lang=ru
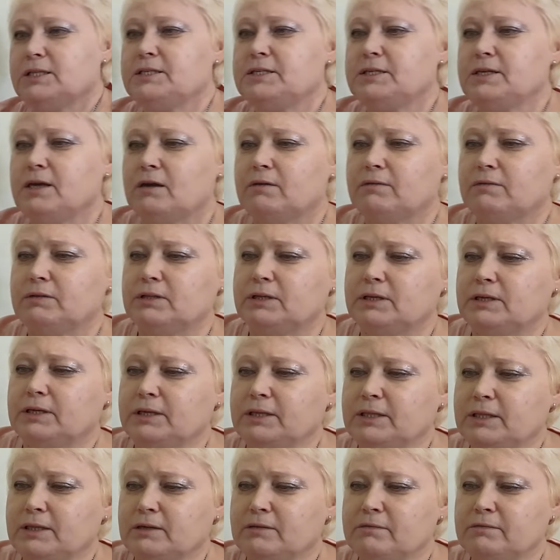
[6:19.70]
дьявола.
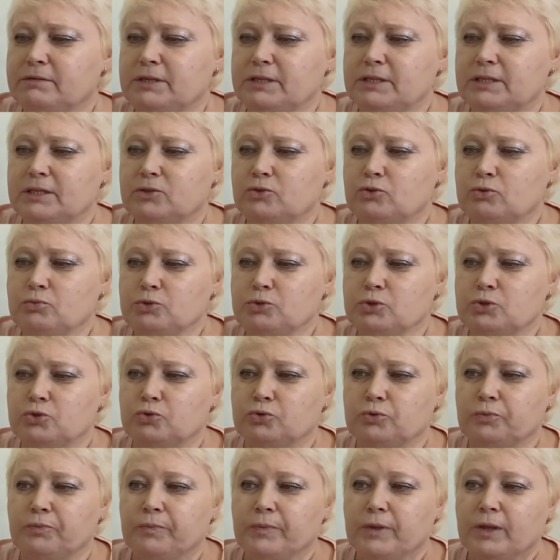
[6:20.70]
Это говорит о том,
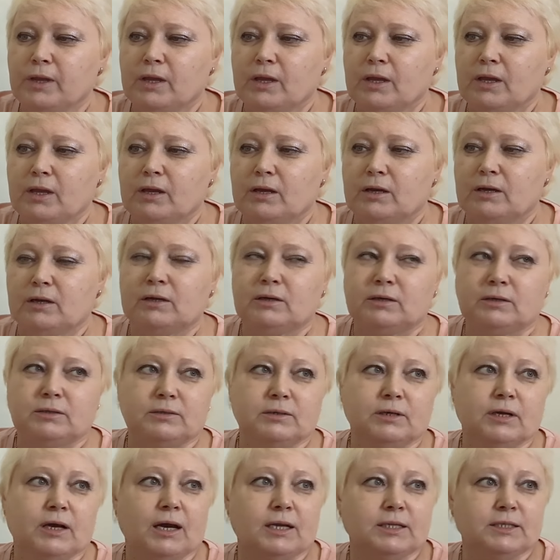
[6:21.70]
что
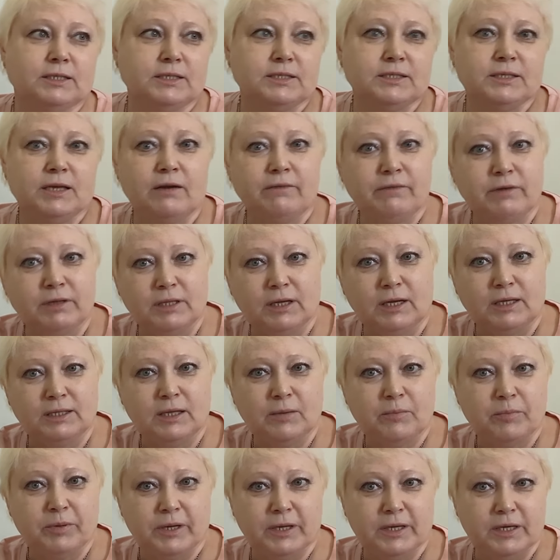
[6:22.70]
а, карта дьявола,
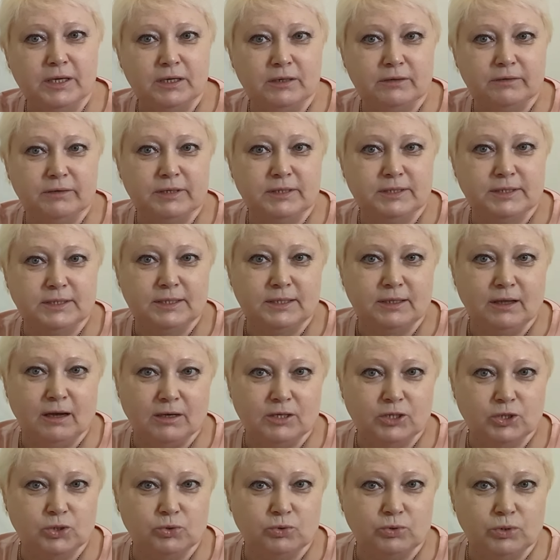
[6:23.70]
она проигрывается
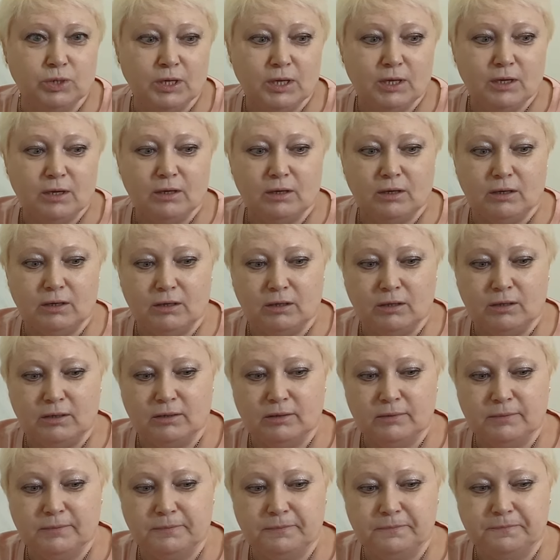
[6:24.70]
так, что
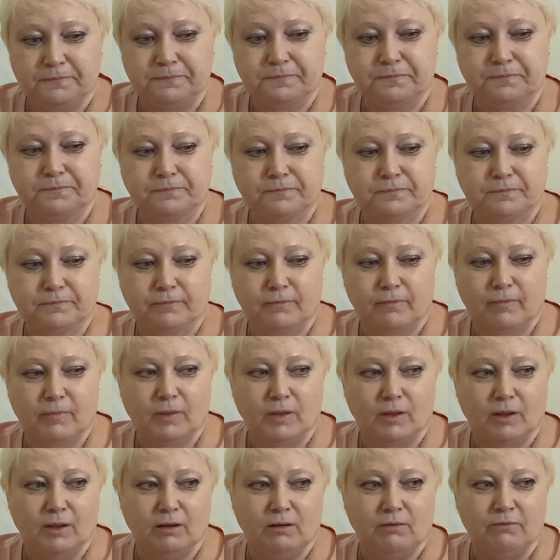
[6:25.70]
а,
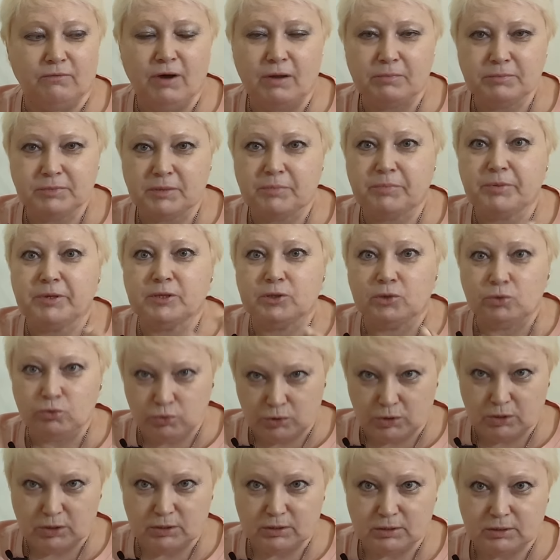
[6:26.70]
вам-то
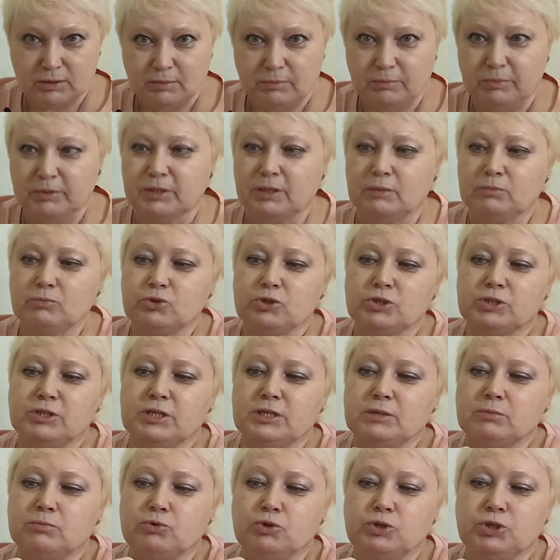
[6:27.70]
придут потому что
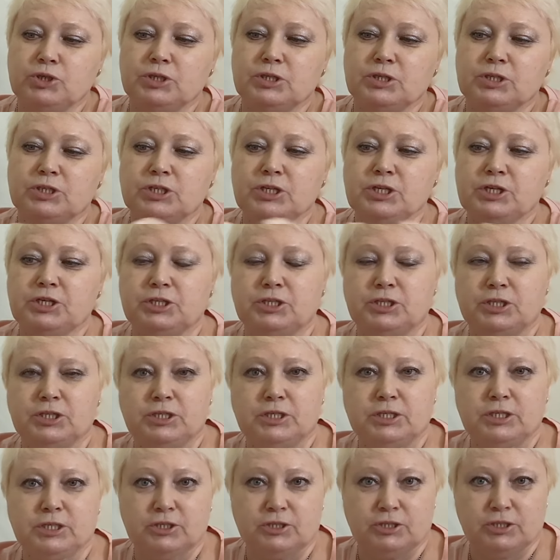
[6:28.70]
здесь мужчина и женщина
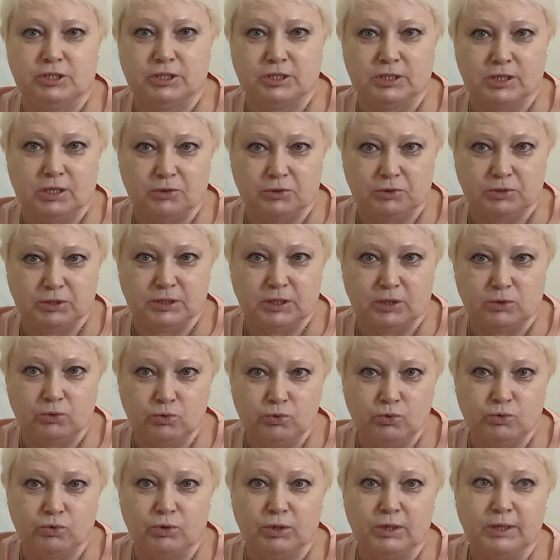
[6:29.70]
держатся за, за
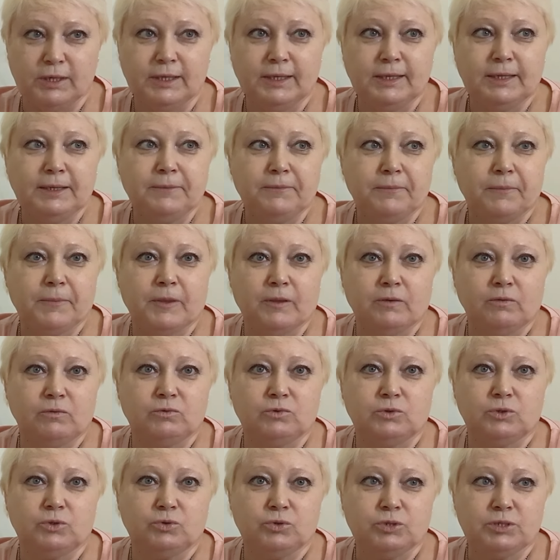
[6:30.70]
руку.
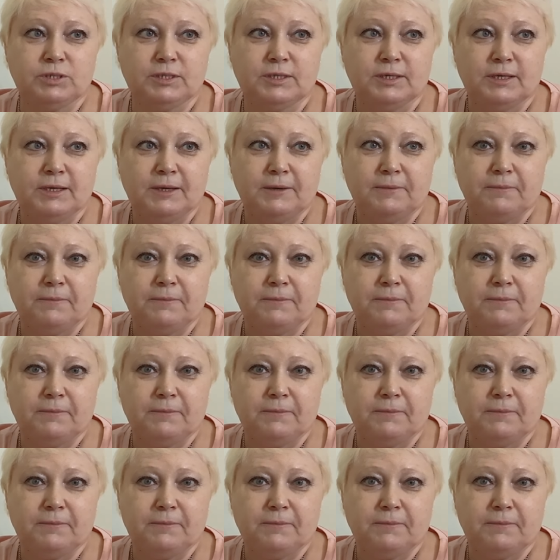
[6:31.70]
Вот, то есть